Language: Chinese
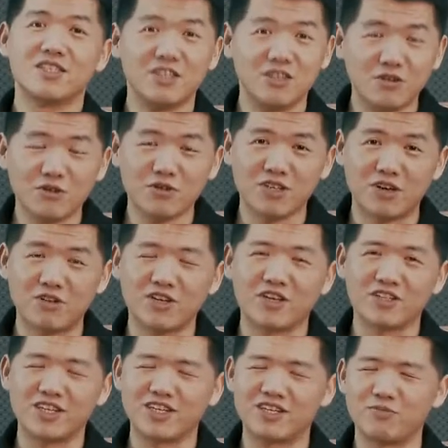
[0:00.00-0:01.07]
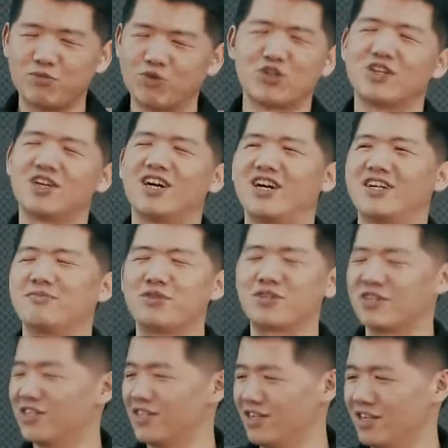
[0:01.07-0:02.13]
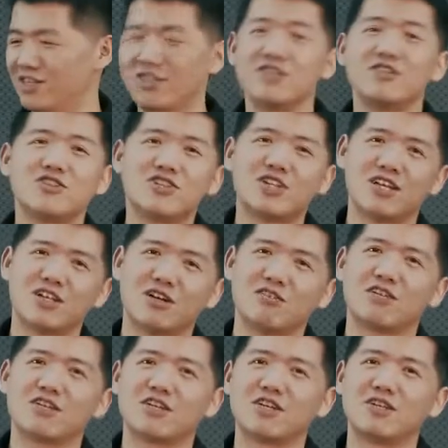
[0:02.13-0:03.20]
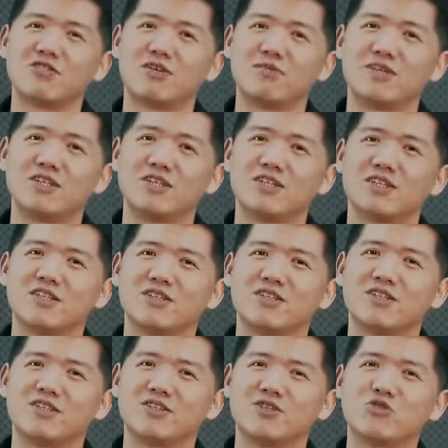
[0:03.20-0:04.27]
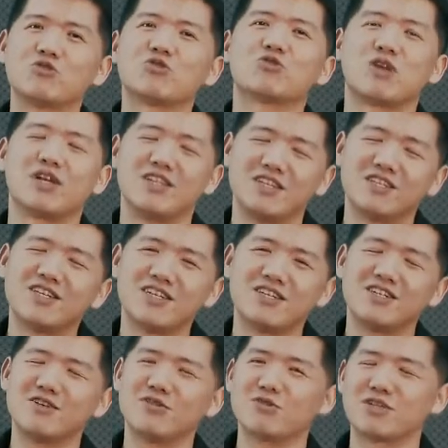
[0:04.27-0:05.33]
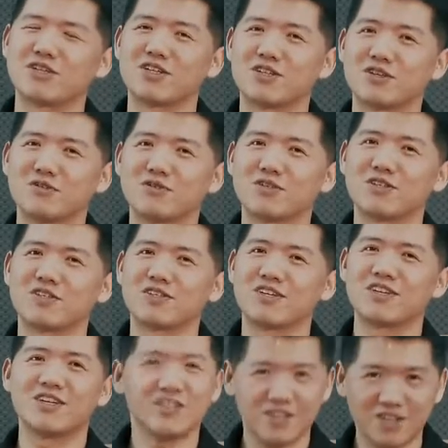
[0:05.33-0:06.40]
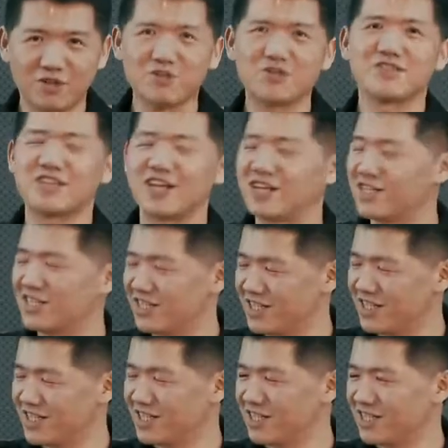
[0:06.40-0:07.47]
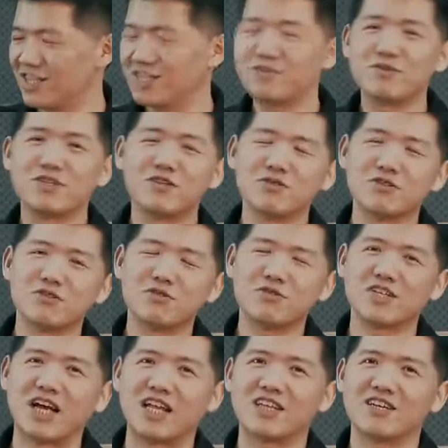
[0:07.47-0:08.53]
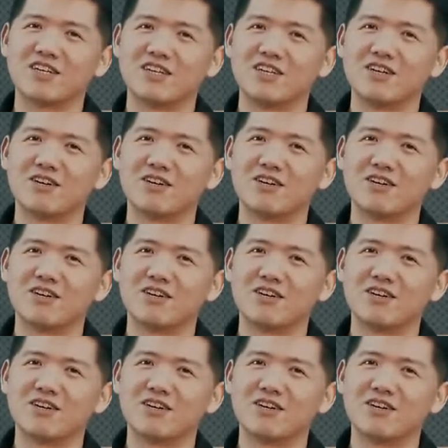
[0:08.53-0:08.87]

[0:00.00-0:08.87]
你又找我要钱？不是啊，不是。您之前投了三十万美金，就算您在新公司的投资。哎，小伙子仗义。那你们新公司做啥了？